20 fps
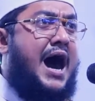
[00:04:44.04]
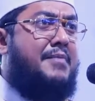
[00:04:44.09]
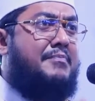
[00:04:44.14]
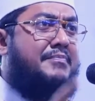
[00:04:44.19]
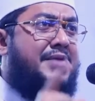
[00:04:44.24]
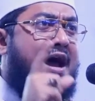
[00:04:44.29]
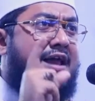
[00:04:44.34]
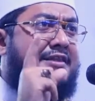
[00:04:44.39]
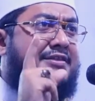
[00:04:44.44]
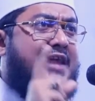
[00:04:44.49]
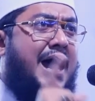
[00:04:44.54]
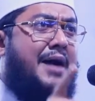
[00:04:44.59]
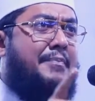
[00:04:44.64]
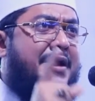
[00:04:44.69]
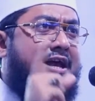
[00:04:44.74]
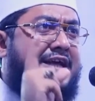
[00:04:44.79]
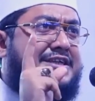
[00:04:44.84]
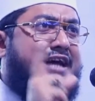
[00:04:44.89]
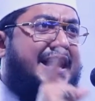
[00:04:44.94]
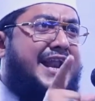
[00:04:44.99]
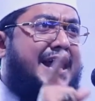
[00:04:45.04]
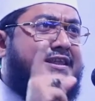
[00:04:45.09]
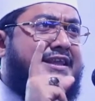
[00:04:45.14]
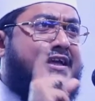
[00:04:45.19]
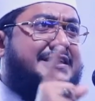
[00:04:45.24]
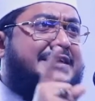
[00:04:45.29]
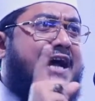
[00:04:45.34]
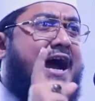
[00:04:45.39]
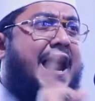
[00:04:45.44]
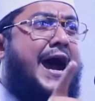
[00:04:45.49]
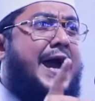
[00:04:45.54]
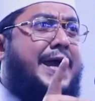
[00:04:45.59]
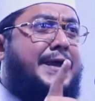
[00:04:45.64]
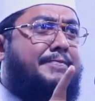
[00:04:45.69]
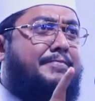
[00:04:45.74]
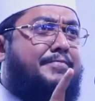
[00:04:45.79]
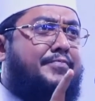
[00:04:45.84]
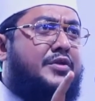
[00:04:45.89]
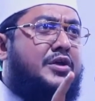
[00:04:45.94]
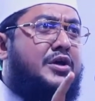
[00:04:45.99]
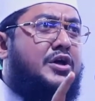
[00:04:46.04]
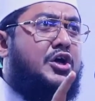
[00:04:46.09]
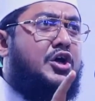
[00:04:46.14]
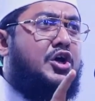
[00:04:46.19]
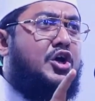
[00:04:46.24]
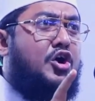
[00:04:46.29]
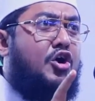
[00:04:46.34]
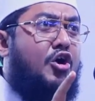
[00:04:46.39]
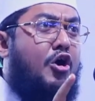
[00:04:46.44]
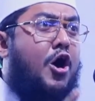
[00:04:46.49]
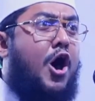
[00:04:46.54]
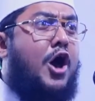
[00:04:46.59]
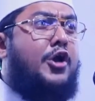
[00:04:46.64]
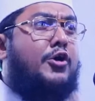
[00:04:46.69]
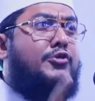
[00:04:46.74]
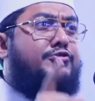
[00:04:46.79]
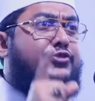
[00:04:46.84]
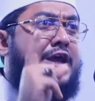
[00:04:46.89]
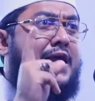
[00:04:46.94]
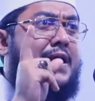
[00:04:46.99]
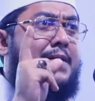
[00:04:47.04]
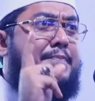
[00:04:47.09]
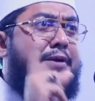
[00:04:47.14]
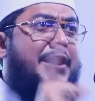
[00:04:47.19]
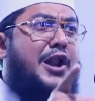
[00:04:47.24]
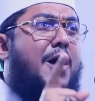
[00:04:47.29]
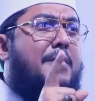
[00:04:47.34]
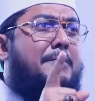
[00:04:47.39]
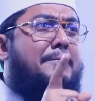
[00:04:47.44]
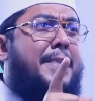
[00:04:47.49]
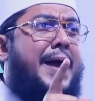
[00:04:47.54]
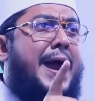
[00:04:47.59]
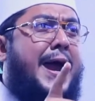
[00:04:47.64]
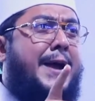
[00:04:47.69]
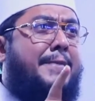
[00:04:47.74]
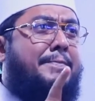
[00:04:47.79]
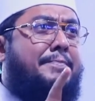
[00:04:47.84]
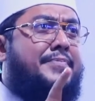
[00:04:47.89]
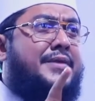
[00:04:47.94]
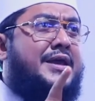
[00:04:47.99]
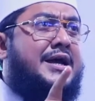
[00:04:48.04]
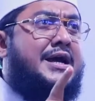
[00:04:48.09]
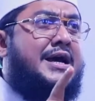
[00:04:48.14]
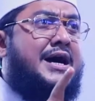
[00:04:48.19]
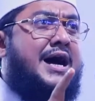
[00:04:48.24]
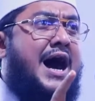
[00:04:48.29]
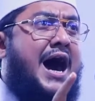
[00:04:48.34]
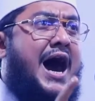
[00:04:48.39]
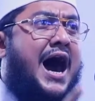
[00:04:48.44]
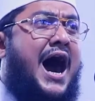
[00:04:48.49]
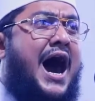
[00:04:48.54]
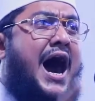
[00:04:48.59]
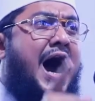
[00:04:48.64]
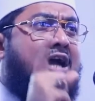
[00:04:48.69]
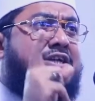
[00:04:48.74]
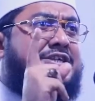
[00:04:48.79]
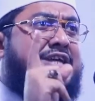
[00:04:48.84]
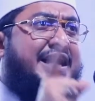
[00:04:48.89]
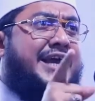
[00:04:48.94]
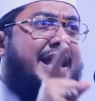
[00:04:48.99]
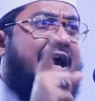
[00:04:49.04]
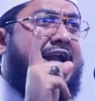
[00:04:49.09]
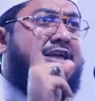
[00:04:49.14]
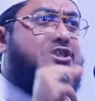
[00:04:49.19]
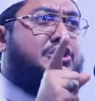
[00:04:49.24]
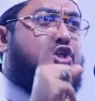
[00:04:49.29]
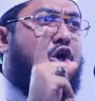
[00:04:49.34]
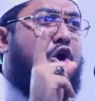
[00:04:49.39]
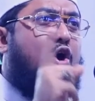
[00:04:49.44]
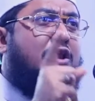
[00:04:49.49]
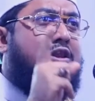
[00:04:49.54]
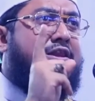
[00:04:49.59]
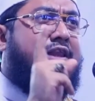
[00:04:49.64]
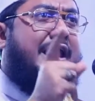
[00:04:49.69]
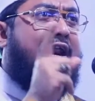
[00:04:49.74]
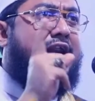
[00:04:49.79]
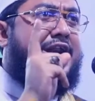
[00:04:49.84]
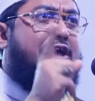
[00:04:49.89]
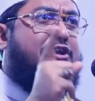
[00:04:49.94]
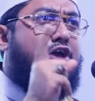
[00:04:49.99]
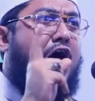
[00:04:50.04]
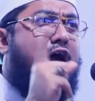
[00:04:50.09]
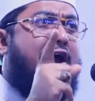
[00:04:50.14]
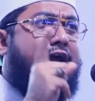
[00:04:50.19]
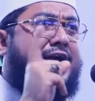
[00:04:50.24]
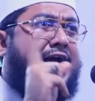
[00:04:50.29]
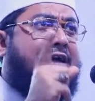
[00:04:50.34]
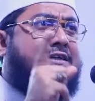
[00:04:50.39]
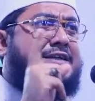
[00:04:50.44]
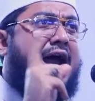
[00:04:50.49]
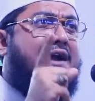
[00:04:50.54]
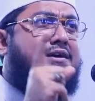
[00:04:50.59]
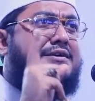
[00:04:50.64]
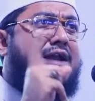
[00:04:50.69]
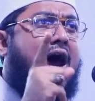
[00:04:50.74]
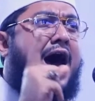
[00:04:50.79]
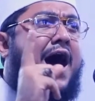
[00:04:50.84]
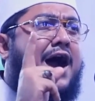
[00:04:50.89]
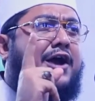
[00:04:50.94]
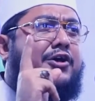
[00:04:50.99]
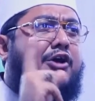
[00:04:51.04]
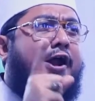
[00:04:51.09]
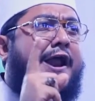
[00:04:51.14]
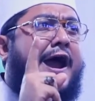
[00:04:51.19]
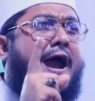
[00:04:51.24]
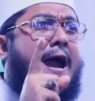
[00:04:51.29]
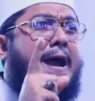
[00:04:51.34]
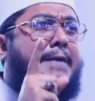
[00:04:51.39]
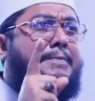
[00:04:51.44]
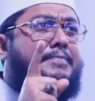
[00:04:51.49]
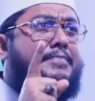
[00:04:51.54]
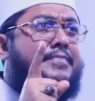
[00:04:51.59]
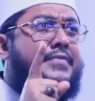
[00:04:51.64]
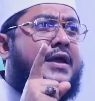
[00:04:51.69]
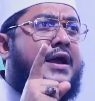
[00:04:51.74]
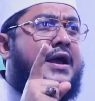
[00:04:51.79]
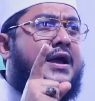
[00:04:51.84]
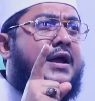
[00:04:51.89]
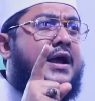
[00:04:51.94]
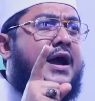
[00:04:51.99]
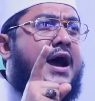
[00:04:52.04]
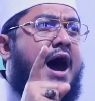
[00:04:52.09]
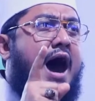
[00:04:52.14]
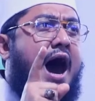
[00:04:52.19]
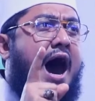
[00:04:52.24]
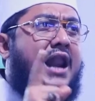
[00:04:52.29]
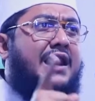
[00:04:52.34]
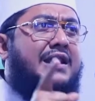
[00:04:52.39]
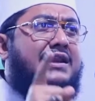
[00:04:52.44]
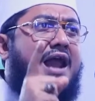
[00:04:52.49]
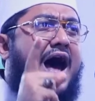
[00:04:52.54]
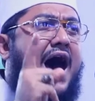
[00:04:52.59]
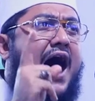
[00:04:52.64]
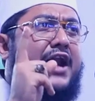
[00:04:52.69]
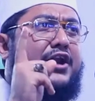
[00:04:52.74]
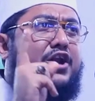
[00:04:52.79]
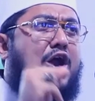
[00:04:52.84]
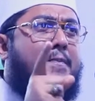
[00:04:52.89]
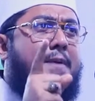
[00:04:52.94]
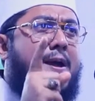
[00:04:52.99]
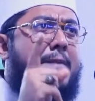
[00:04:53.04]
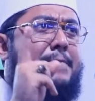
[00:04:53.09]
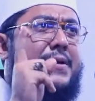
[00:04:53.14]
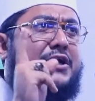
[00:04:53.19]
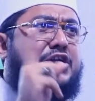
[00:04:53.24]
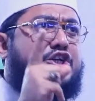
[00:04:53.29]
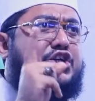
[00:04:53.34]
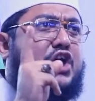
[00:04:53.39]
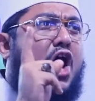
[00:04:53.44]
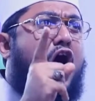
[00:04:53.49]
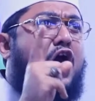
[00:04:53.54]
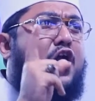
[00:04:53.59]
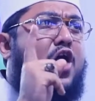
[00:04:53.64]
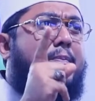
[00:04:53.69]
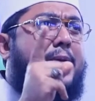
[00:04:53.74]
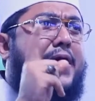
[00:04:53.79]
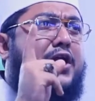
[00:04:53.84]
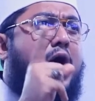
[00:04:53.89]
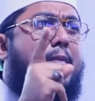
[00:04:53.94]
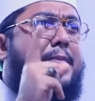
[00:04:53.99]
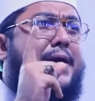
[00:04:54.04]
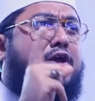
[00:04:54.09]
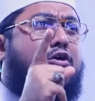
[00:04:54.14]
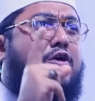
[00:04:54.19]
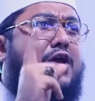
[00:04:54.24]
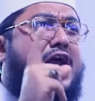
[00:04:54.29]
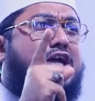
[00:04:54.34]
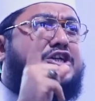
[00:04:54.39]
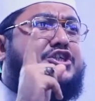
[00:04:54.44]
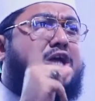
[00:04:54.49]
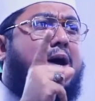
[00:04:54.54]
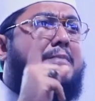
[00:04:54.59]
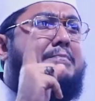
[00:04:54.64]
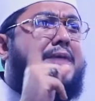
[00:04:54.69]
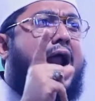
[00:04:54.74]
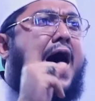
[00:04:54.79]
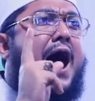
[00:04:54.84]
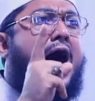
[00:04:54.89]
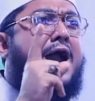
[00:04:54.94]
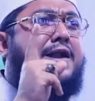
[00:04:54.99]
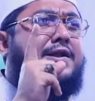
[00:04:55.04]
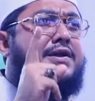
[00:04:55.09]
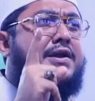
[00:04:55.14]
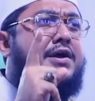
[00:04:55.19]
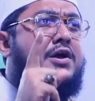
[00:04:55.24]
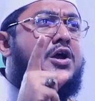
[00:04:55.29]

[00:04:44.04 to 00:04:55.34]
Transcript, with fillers: আমরা দাবি জানাতে চাই অনতি বিলম্বে আশেকের সুলদের হৃদয়কে ঠান্ডা করে আল্লাহর নবী বিশ্ব নবী নবী কুলের সম্রাট